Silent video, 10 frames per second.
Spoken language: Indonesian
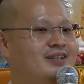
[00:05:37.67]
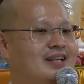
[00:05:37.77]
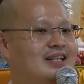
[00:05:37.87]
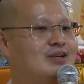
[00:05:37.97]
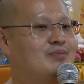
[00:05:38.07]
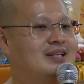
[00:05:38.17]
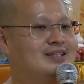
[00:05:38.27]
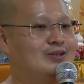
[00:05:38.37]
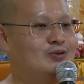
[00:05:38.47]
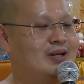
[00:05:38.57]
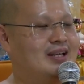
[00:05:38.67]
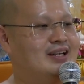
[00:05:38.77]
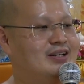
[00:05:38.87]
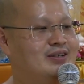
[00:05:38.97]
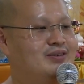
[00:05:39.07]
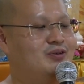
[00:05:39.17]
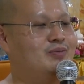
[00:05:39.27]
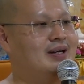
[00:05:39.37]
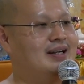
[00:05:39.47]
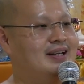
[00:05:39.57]
dan sampai di situ akhirnya
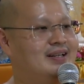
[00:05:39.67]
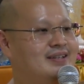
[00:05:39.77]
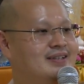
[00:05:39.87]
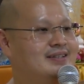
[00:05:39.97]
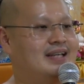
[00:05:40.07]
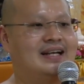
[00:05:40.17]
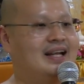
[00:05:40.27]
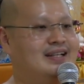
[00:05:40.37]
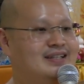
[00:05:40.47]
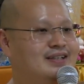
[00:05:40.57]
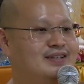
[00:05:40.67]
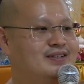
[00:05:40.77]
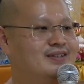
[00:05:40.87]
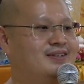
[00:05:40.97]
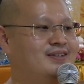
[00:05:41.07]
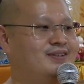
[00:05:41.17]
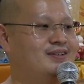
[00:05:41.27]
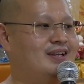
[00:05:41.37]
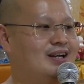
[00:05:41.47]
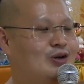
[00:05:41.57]
Bante santai aja
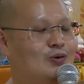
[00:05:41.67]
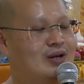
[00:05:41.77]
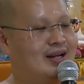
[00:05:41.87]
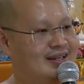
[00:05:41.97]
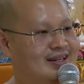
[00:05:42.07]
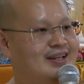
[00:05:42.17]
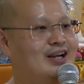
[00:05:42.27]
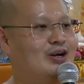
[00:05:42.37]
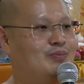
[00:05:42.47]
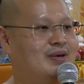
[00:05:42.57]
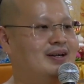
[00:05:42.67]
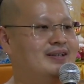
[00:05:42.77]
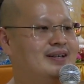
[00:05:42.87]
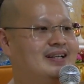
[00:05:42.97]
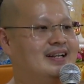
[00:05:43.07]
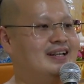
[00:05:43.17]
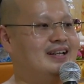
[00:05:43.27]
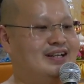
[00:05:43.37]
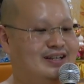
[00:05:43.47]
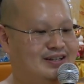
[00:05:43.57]
nggak takut lagi nggak apa nah jadi
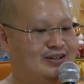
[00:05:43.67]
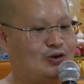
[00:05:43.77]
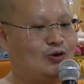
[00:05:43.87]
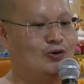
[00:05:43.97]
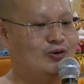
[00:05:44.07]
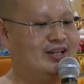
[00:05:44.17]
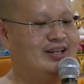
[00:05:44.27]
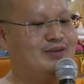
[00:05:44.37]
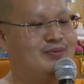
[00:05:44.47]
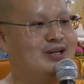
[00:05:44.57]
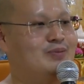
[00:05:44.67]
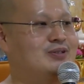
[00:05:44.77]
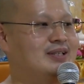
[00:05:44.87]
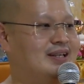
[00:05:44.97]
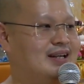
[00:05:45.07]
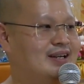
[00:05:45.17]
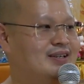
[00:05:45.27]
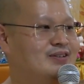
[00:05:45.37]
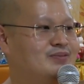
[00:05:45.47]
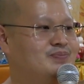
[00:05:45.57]
ini kronologinya yang Bante mau cerita
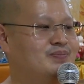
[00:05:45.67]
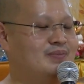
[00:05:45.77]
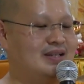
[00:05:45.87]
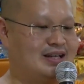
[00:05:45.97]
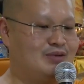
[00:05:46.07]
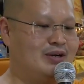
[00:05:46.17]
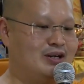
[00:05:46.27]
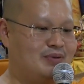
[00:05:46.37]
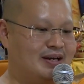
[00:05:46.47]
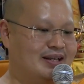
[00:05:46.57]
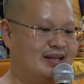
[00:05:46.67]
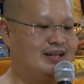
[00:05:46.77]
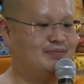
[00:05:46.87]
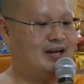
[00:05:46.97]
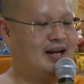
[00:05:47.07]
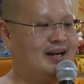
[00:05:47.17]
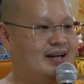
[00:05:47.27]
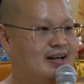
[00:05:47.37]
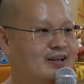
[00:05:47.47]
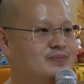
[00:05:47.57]
nah sekarang Bante balikin kepada
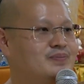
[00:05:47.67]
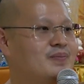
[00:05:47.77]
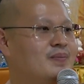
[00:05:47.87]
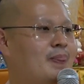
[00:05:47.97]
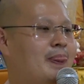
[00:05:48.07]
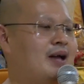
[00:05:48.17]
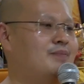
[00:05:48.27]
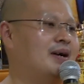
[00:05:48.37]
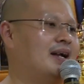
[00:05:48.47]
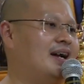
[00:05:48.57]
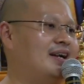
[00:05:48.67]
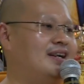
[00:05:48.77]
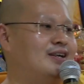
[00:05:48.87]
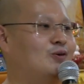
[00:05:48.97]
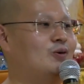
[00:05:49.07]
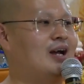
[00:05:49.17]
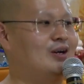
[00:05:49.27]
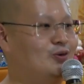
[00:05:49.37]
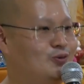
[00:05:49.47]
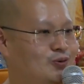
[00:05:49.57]
anda apakah anda takut
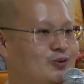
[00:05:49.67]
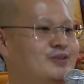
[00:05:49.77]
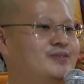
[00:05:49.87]
hantu